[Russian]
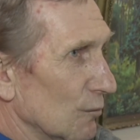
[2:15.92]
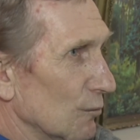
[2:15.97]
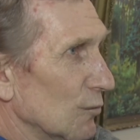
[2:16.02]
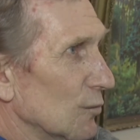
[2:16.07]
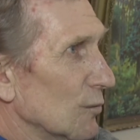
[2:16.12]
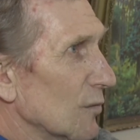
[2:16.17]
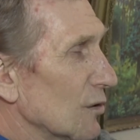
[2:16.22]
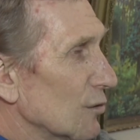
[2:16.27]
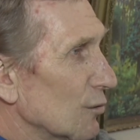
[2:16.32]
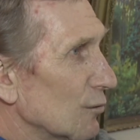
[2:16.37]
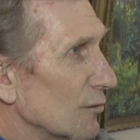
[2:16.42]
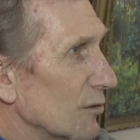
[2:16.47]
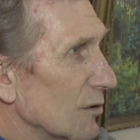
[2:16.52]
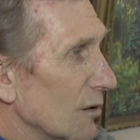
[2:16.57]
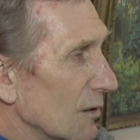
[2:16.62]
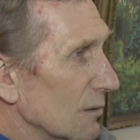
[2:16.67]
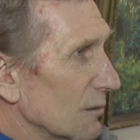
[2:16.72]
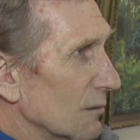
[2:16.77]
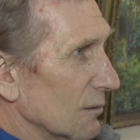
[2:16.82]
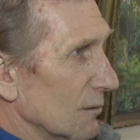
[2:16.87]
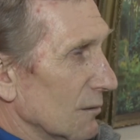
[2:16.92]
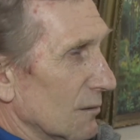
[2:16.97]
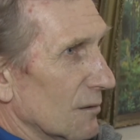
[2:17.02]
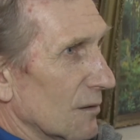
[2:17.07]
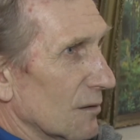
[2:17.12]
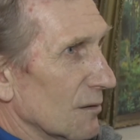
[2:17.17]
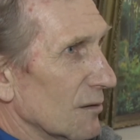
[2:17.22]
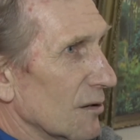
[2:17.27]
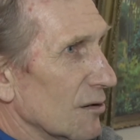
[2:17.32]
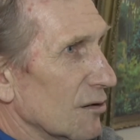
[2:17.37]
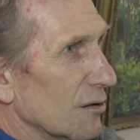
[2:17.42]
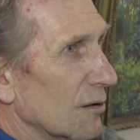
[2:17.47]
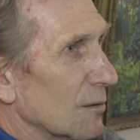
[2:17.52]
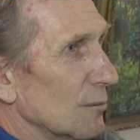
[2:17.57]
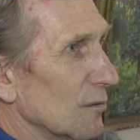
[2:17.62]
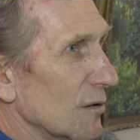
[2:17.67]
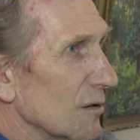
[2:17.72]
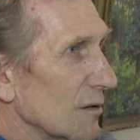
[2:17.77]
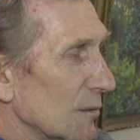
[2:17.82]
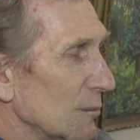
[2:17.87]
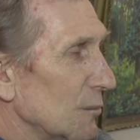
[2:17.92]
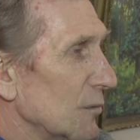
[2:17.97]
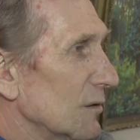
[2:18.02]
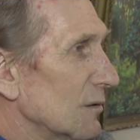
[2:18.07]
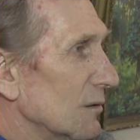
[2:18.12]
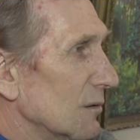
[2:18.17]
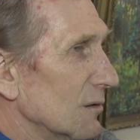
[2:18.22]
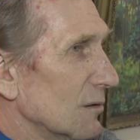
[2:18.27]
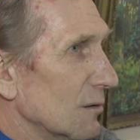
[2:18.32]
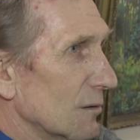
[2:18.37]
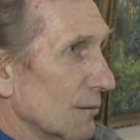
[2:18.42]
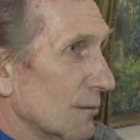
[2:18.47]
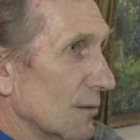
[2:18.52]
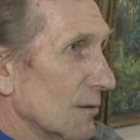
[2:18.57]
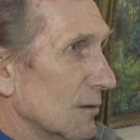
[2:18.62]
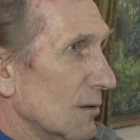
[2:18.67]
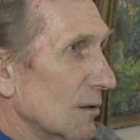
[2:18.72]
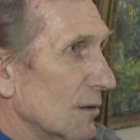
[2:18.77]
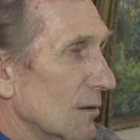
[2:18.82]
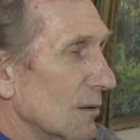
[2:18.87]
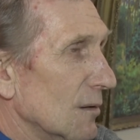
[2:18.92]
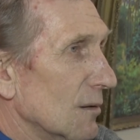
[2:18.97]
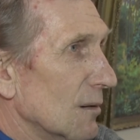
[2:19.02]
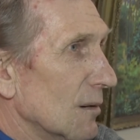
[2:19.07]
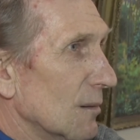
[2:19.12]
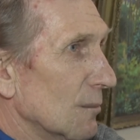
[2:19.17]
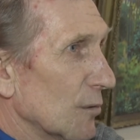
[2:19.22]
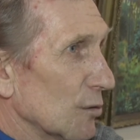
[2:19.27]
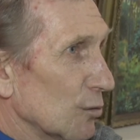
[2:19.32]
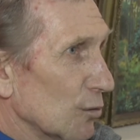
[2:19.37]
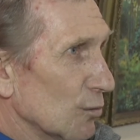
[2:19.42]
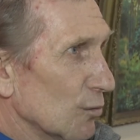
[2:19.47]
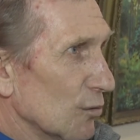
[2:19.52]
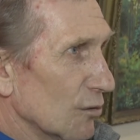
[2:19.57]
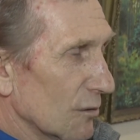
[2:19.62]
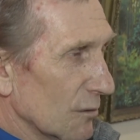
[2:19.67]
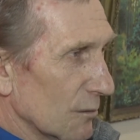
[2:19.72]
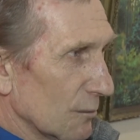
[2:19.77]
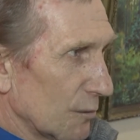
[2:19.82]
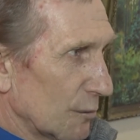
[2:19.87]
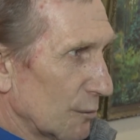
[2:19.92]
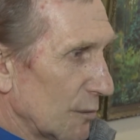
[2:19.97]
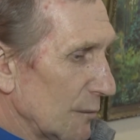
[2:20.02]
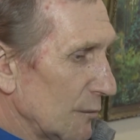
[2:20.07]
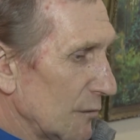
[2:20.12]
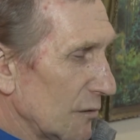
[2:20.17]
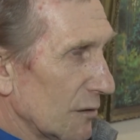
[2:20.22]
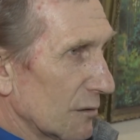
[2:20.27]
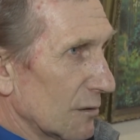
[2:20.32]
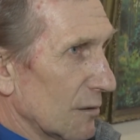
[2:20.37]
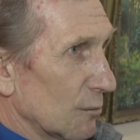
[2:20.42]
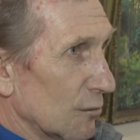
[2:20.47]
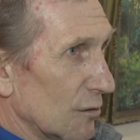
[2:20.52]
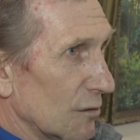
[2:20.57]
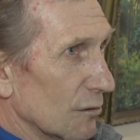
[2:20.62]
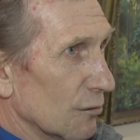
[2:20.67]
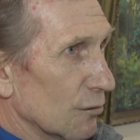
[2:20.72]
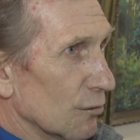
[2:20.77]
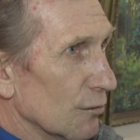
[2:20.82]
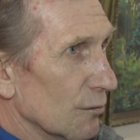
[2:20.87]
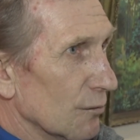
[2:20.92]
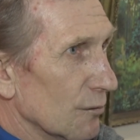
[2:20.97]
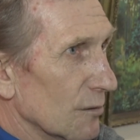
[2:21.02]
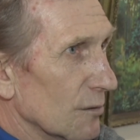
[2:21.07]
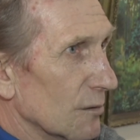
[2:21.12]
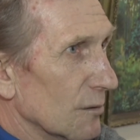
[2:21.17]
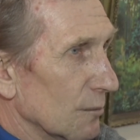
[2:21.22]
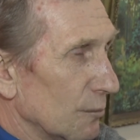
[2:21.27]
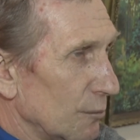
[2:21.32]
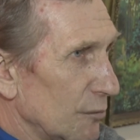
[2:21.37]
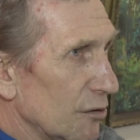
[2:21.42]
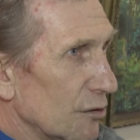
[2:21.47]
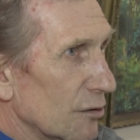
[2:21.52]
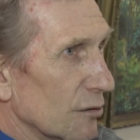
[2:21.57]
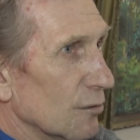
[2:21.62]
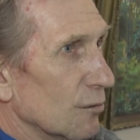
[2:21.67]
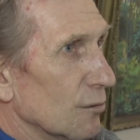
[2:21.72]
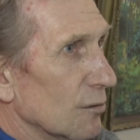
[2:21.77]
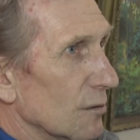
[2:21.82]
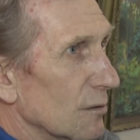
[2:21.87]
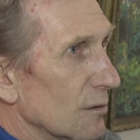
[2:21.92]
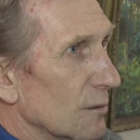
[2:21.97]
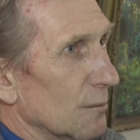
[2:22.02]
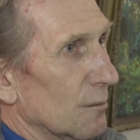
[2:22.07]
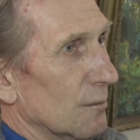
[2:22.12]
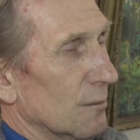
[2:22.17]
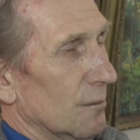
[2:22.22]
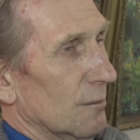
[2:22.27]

машку взял, карандашиком раз опять нарисовал. Потом уже по памяти там дорисовываешь, пишешь уже там